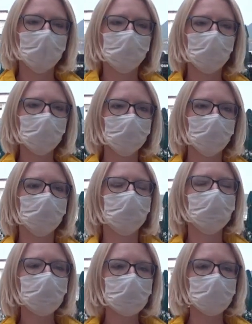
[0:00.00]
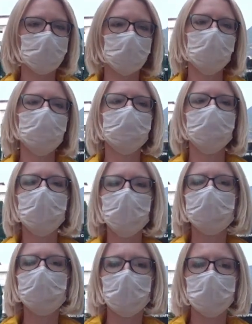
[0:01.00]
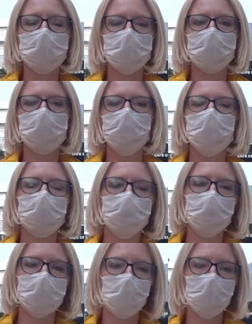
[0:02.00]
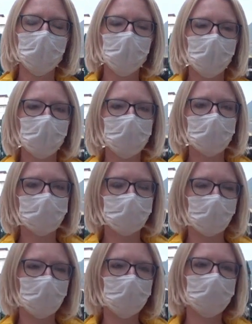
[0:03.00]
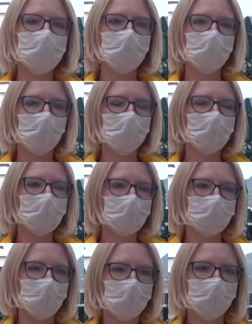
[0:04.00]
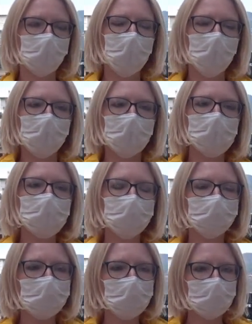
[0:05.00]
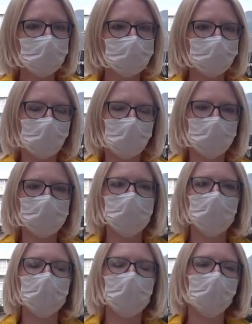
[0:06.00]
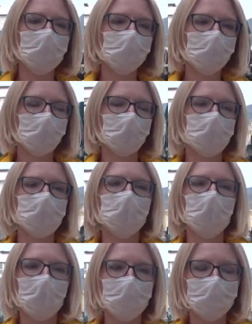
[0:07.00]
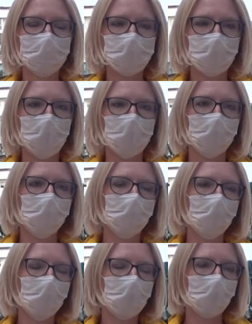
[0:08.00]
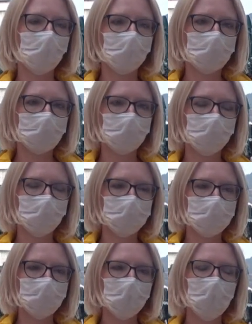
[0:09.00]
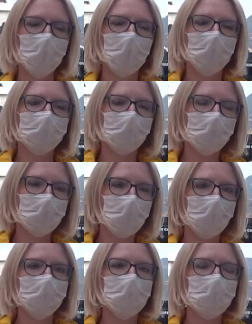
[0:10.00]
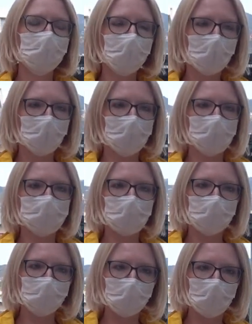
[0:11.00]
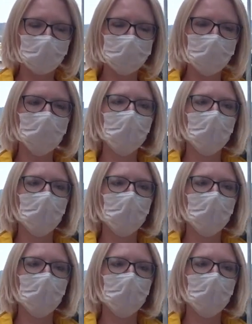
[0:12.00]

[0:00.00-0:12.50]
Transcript: Так вот, в Турции нет разницы между тем, иностранец ты или гражданин. Если ты иностранец и работаешь официально по рабочей визе, твоя минимальная зарплата